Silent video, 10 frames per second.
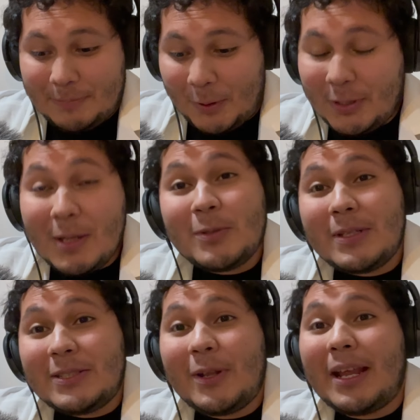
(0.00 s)
pero hoy tenemos una
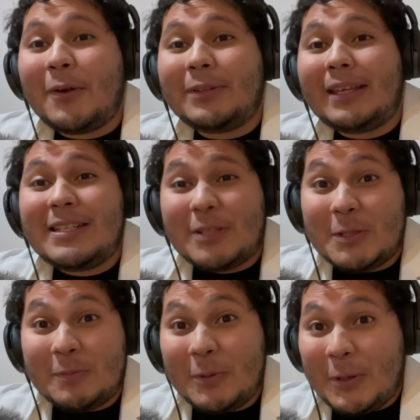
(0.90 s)
historia que contar y
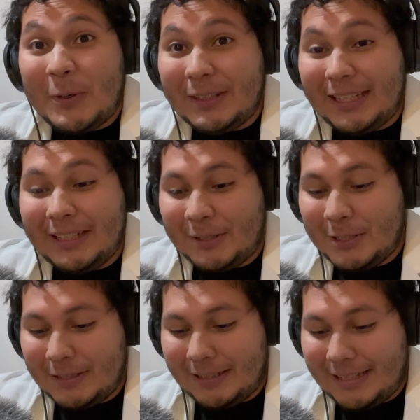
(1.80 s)
estamos muy
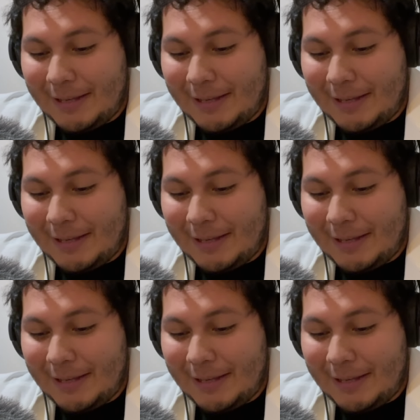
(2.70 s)
contentos